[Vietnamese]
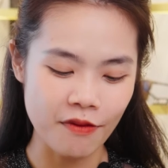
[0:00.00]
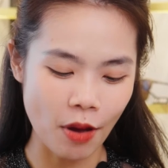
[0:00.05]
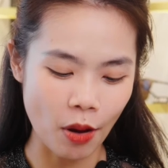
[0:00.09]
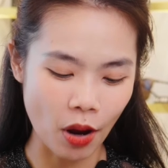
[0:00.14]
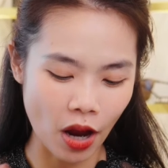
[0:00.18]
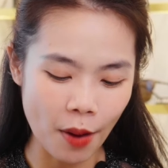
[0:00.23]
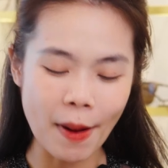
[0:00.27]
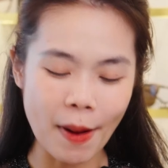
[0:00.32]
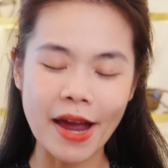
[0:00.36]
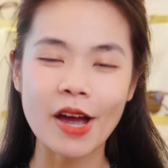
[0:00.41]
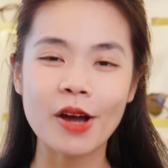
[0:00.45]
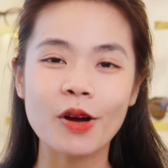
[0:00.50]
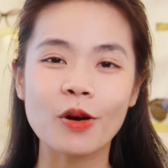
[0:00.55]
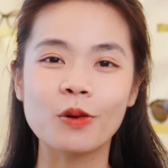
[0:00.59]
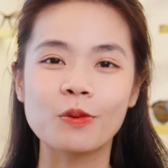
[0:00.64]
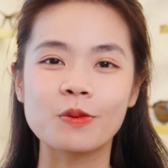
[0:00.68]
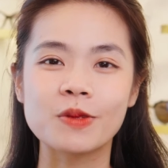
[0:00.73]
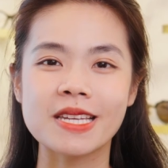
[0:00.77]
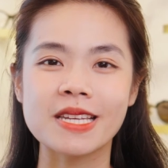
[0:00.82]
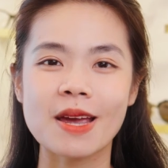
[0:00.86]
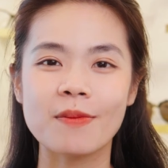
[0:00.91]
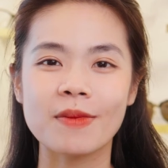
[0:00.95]
và các bạn hãy
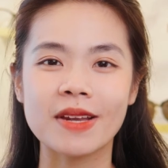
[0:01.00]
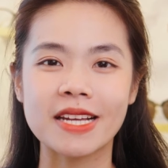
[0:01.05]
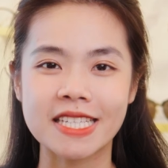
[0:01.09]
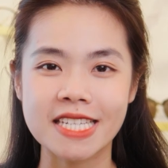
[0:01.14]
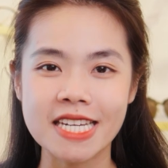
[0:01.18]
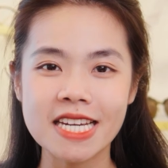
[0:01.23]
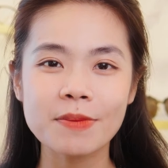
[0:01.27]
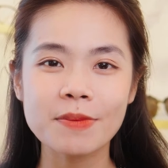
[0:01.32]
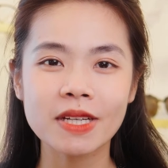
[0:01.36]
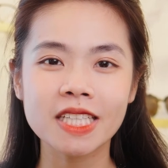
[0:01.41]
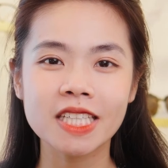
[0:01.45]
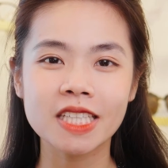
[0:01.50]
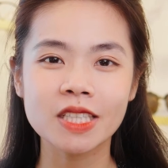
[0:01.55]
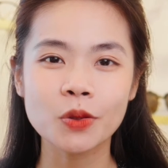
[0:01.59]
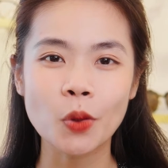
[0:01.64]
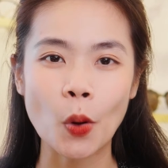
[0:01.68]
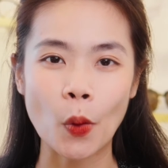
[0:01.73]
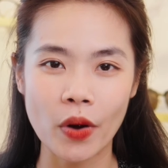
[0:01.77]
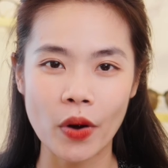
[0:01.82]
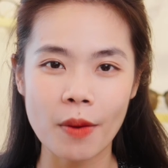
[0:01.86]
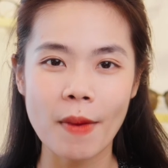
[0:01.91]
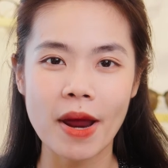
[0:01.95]
cùng xem này chiếc mắt kính
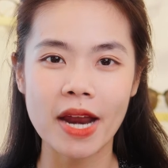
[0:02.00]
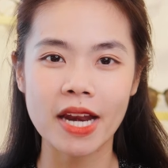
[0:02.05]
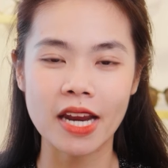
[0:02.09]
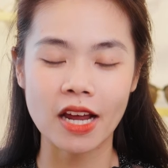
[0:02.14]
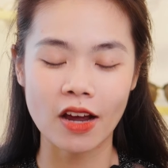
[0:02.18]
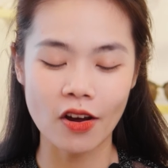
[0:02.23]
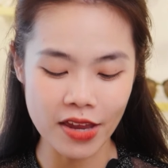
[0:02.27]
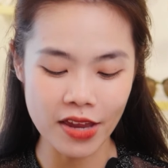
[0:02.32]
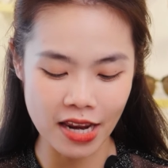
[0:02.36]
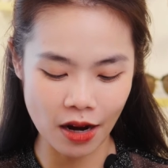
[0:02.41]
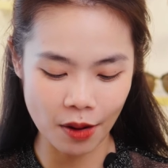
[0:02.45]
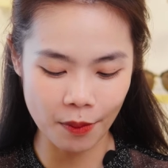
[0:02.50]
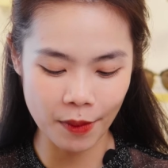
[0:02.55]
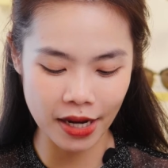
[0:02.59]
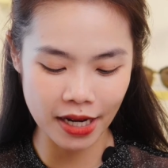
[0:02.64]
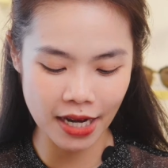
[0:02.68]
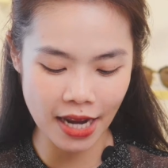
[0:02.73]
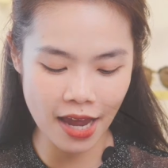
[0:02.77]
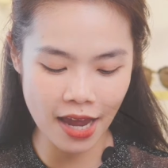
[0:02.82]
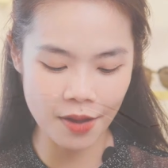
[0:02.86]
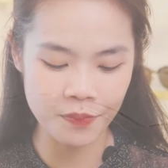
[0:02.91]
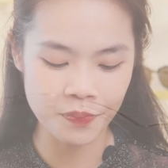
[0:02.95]
của Ray-Ban này có gì đặc
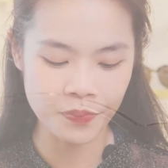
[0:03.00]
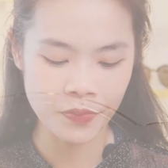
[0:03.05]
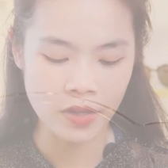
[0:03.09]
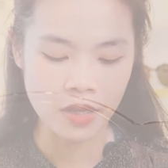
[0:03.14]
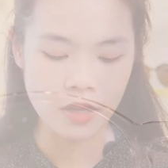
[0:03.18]
biệt ha